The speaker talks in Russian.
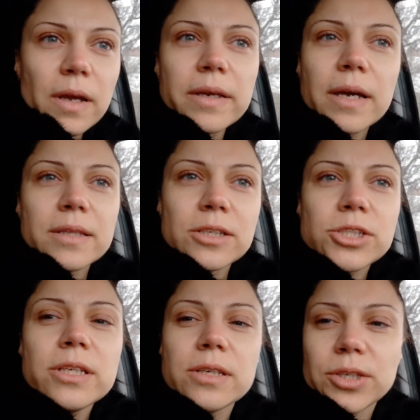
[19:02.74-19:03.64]
Я и
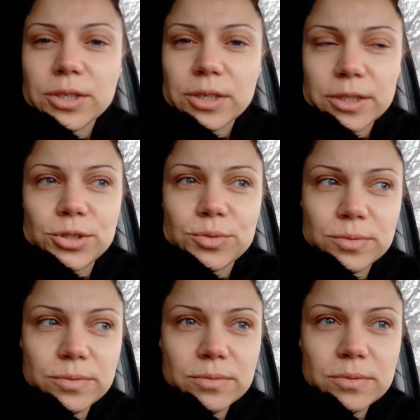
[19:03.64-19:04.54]
отношений таких не
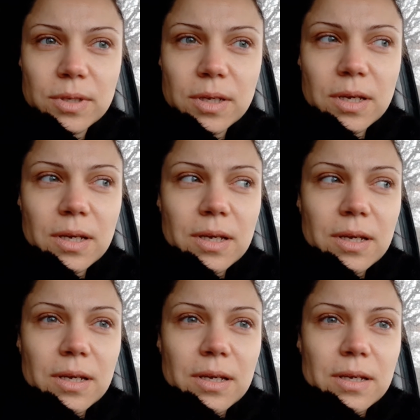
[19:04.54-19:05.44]
хочу.
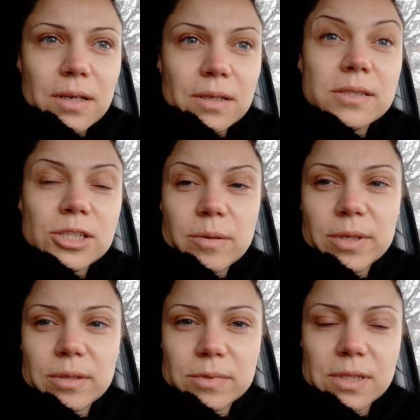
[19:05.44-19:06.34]
И Саша об
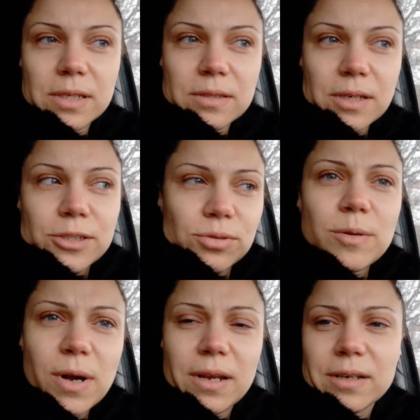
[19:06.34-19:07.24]
этом знает. Я хочу
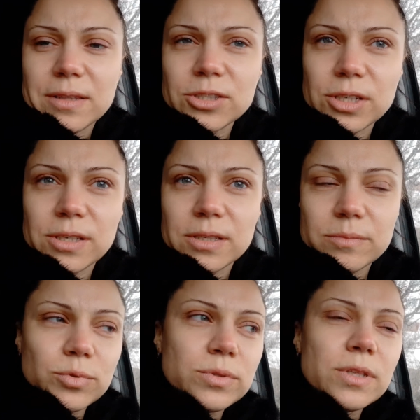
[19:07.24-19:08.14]
нормальных отношений.
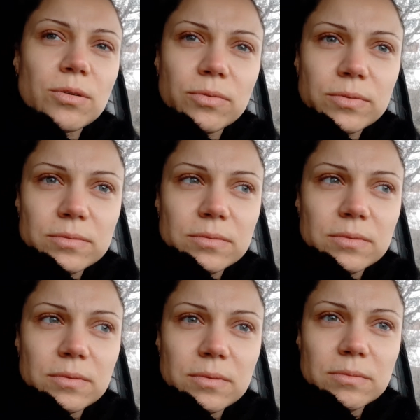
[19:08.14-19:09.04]
Будь здоров.
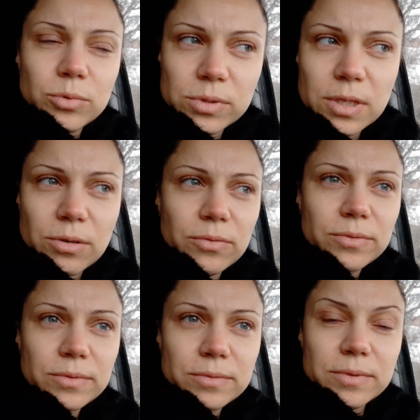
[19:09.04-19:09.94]
Будь здоров.
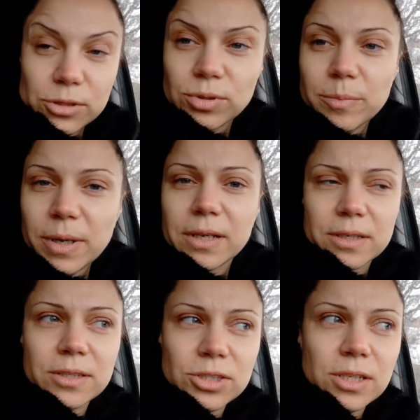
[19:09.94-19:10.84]
Хочу нормальных
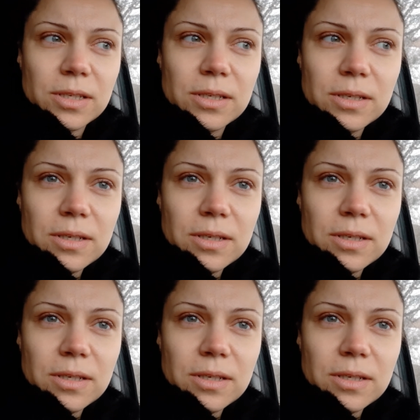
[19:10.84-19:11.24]
отношений.